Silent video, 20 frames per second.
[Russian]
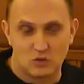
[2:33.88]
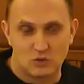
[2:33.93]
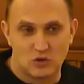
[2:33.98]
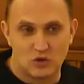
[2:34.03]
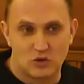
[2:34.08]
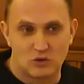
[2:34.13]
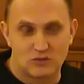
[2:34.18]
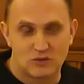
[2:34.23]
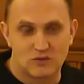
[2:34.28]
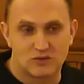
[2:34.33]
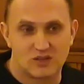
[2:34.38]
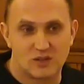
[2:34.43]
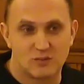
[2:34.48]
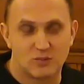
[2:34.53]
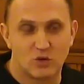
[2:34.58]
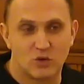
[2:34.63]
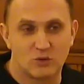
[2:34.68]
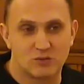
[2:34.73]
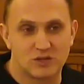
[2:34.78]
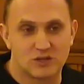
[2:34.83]
Я думаю, вы
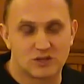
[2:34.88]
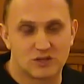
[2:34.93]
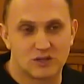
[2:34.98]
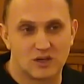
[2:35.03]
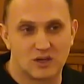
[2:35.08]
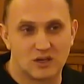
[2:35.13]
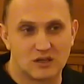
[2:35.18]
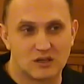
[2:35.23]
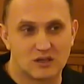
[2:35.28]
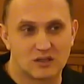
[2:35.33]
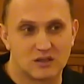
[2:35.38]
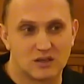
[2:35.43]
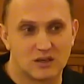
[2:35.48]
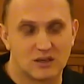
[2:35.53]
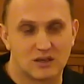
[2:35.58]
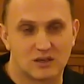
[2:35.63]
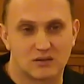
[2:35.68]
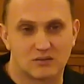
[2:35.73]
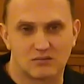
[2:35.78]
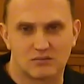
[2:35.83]
все помните, да,
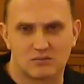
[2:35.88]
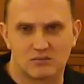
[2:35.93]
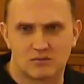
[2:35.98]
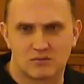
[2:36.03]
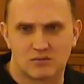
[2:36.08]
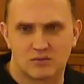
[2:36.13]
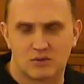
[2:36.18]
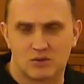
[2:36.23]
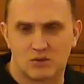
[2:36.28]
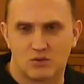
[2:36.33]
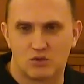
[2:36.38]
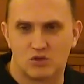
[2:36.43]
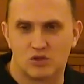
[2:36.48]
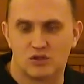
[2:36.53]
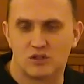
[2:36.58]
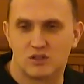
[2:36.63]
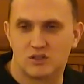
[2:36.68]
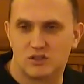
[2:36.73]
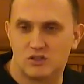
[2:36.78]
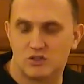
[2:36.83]
когда
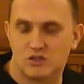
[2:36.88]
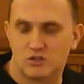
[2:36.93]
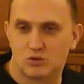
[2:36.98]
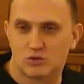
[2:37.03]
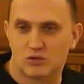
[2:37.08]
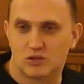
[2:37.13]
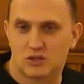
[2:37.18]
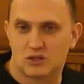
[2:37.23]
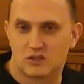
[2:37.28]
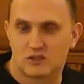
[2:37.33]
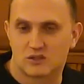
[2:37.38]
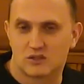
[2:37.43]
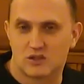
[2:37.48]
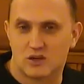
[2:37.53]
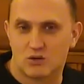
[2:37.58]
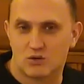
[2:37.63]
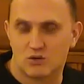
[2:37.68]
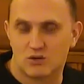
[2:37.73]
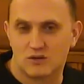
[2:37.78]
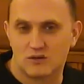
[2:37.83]
ученики Иисуса
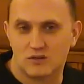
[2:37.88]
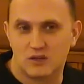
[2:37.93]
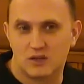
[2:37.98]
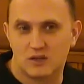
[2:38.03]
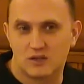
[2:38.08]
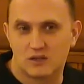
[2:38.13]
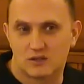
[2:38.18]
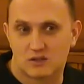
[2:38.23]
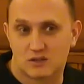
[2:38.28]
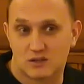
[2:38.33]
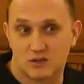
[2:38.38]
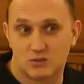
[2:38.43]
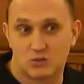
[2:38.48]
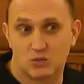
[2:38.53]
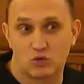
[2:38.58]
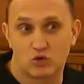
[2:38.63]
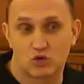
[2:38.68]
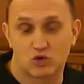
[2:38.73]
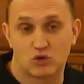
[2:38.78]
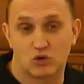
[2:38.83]
Христа удивились
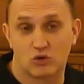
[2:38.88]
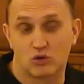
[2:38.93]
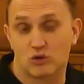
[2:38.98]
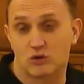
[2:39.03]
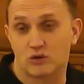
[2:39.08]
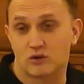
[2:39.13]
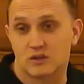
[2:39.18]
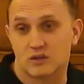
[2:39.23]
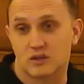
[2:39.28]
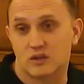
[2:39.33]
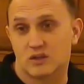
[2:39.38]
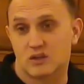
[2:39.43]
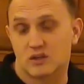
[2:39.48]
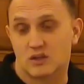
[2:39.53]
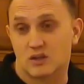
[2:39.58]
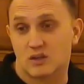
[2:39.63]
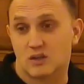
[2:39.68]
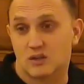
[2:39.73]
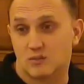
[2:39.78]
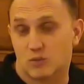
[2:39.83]
тому, что Он
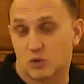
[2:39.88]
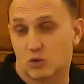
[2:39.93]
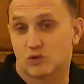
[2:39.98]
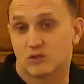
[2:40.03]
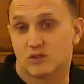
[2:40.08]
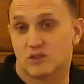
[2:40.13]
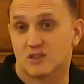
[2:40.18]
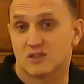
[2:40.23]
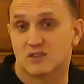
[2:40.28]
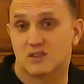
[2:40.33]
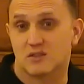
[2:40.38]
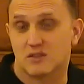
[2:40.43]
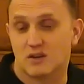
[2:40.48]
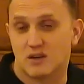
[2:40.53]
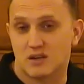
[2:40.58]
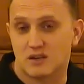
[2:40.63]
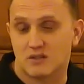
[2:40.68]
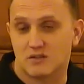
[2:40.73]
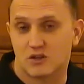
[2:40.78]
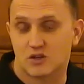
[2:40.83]
просто
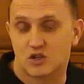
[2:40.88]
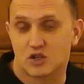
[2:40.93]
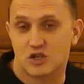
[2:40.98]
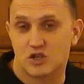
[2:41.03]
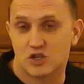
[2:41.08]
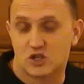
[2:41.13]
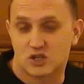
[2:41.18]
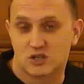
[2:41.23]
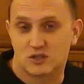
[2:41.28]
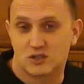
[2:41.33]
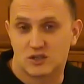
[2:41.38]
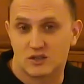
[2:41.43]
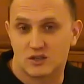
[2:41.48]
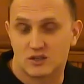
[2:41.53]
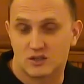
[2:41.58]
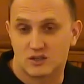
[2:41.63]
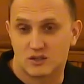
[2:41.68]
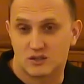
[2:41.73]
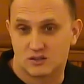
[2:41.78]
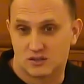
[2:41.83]
разговаривал с
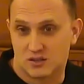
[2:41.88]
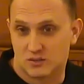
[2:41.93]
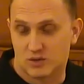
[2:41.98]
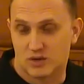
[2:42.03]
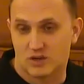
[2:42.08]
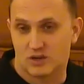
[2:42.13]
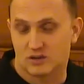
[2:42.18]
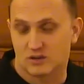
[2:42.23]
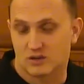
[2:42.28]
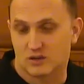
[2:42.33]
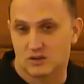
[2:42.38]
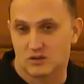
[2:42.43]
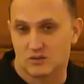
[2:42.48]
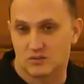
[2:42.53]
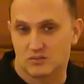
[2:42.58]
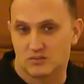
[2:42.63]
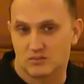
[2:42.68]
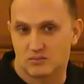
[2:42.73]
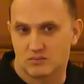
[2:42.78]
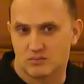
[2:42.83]

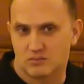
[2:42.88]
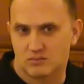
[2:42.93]
женщиной-самарянкой.